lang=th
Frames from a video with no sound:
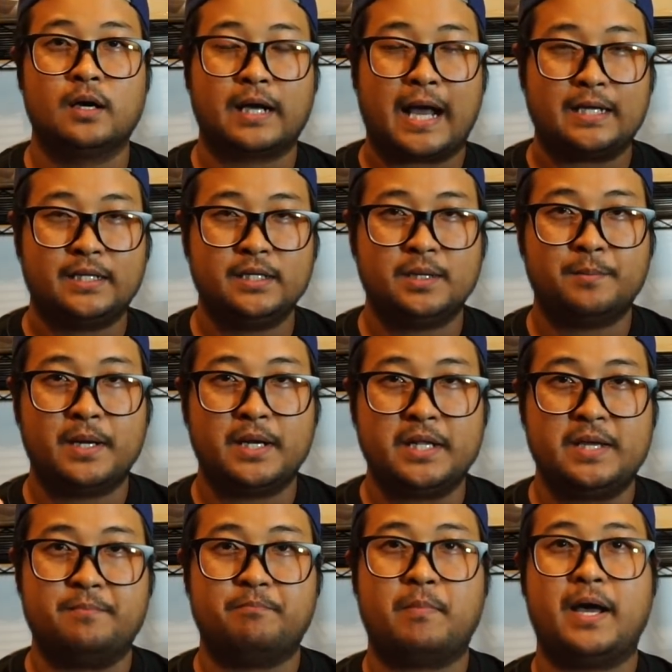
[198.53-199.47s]
การที่จะมาห
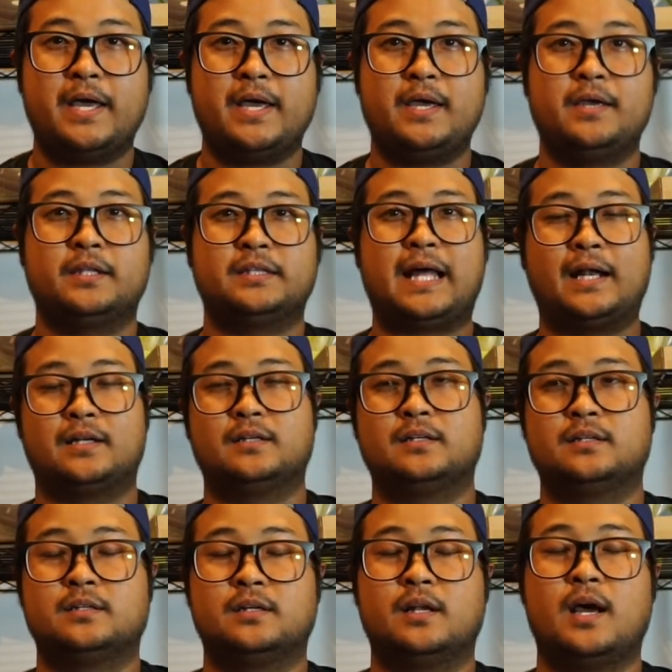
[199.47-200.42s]
นีบใบตัด
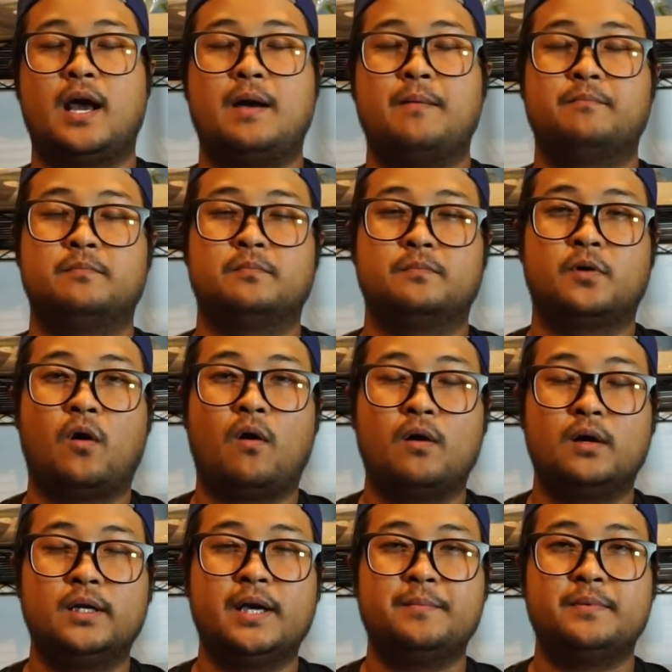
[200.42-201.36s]
นะครับคอ
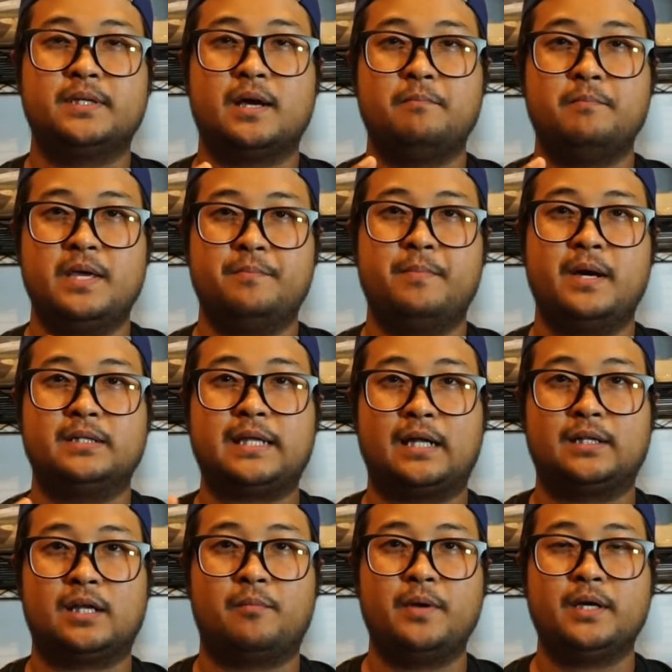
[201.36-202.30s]
งเลื่อยมันจะบีบใบตั
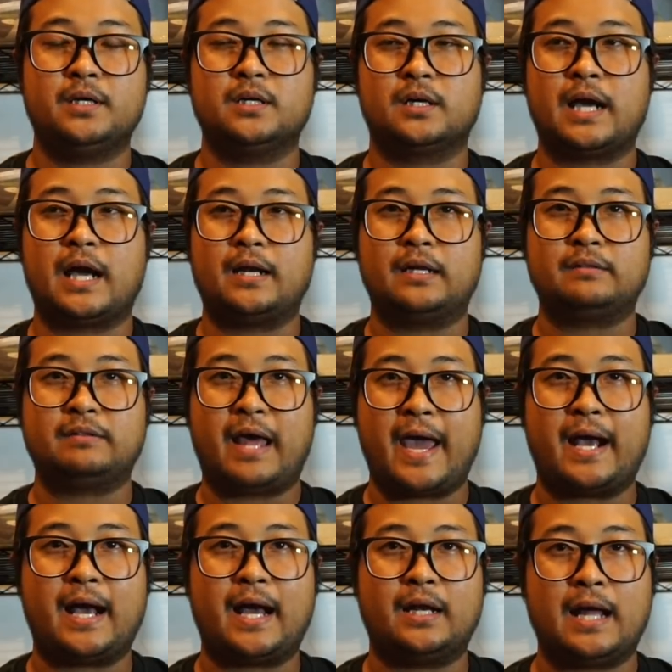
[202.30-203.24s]
ด ทำให้เกิดการแต
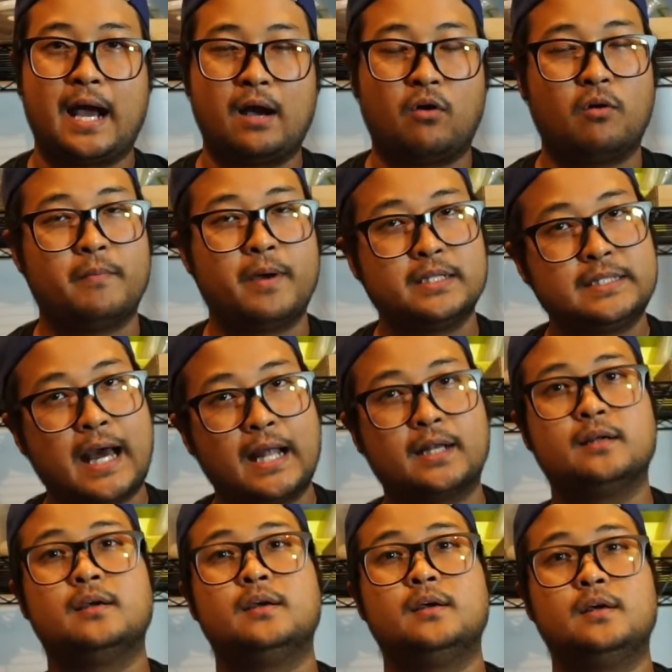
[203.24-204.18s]
กการหักของใบตัด
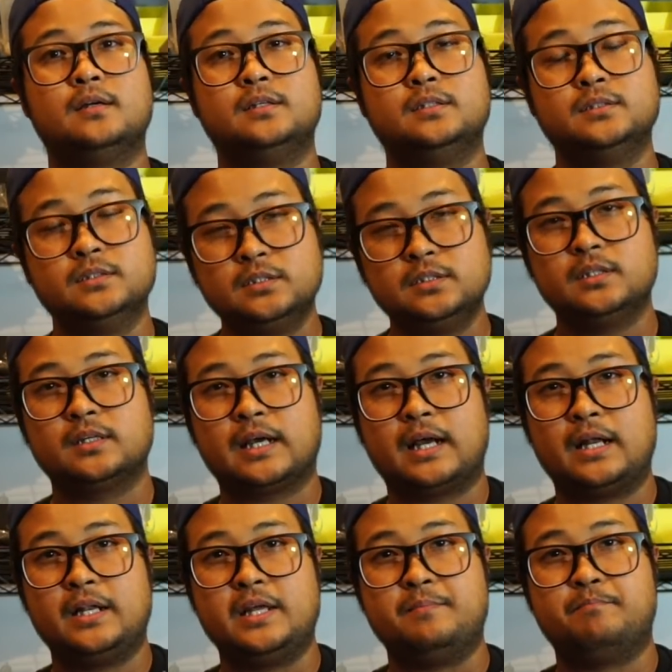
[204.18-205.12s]
หรือ
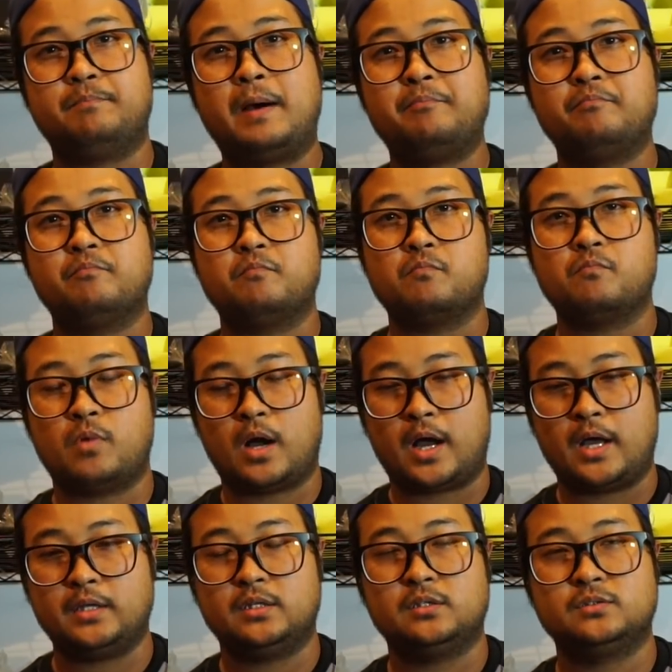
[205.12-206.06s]
การหนีบปับ๊บ
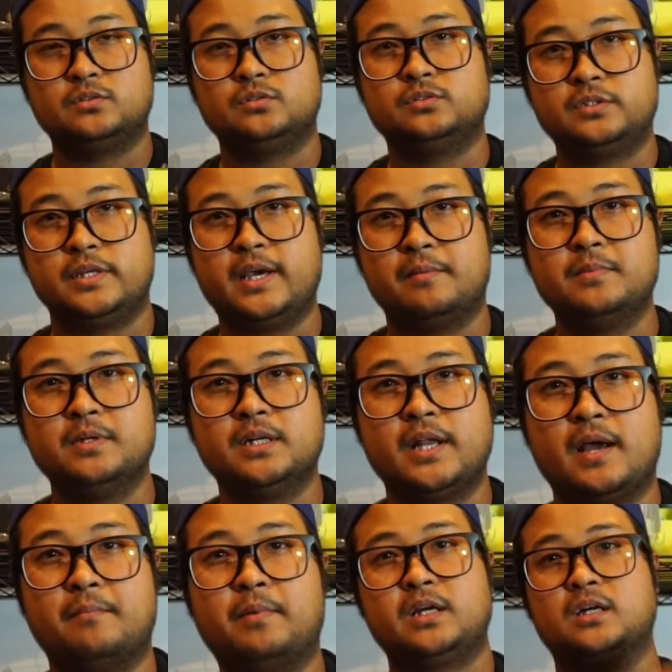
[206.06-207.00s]
เจียมือ
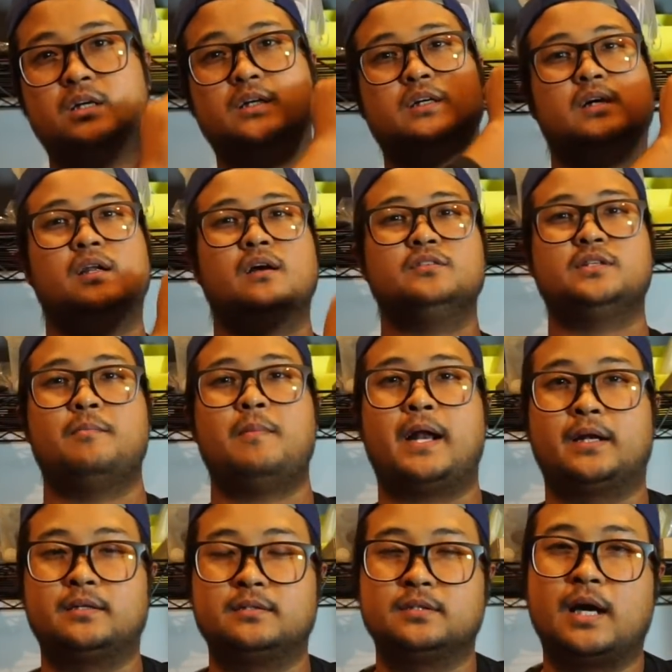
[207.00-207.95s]
เนี่ยมันขือแล้วสะบั
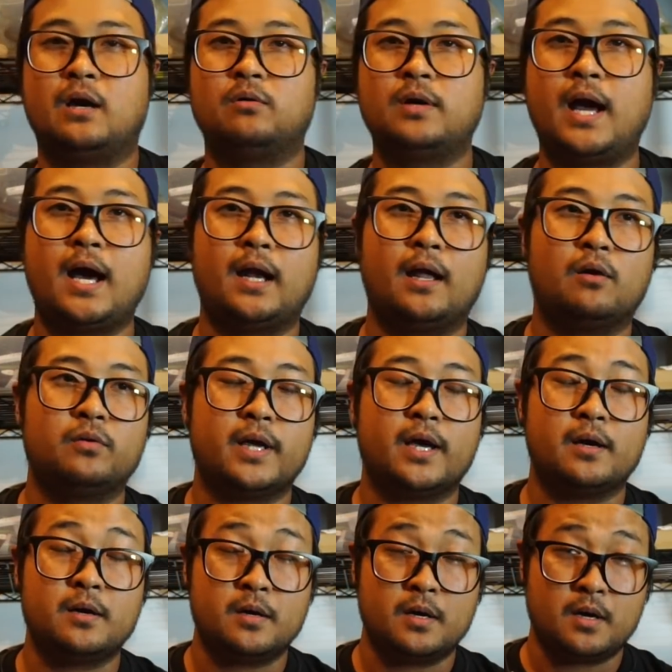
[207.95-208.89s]
ด เข้าหน้าเราเนี่
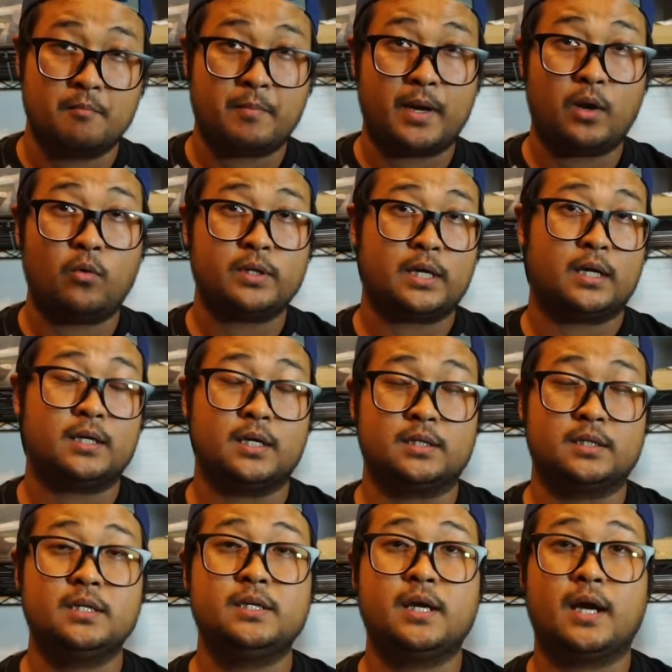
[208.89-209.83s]
ยมันจะเกิ
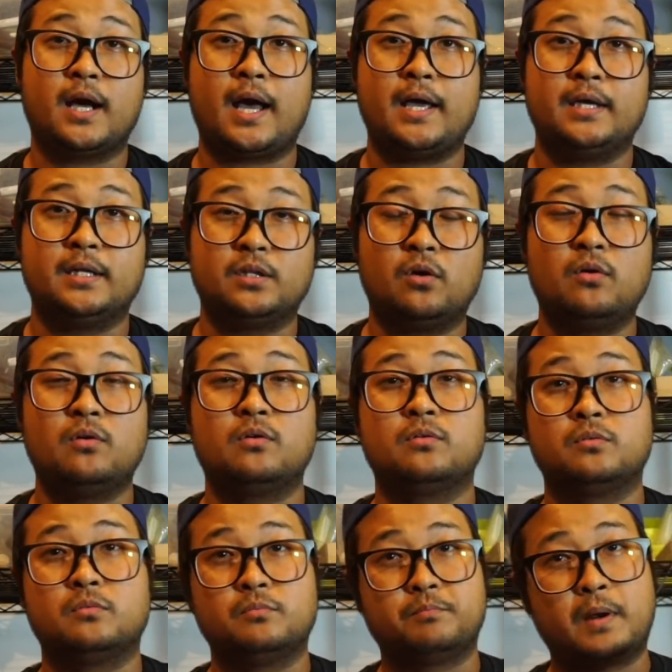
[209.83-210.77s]
ดขึ้นยังไงต้อง
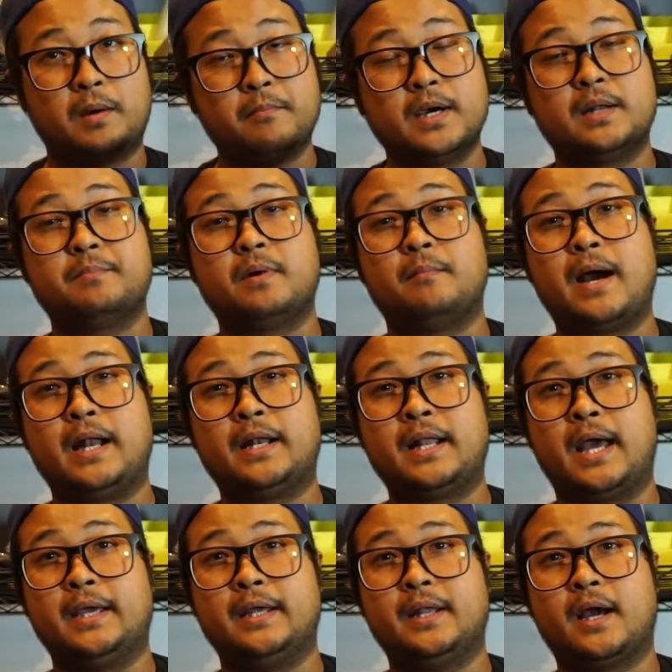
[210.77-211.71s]
ประเมินประมาณ
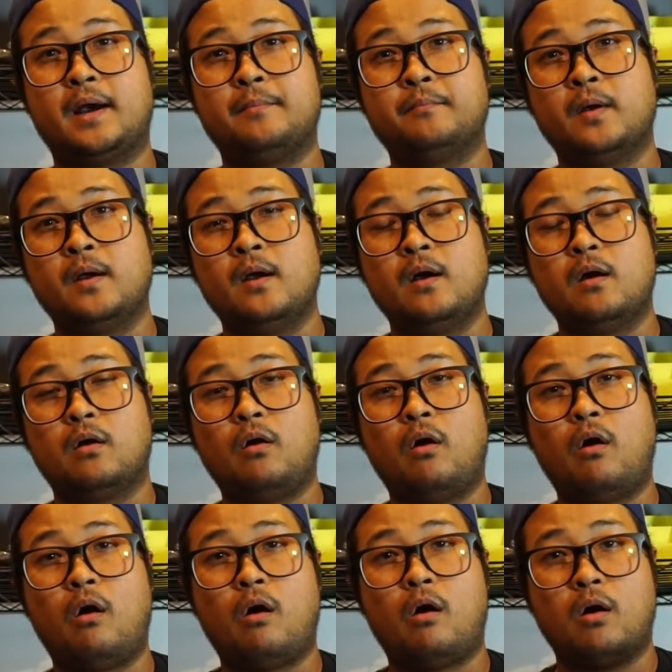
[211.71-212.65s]
ไหนนะครับ ก็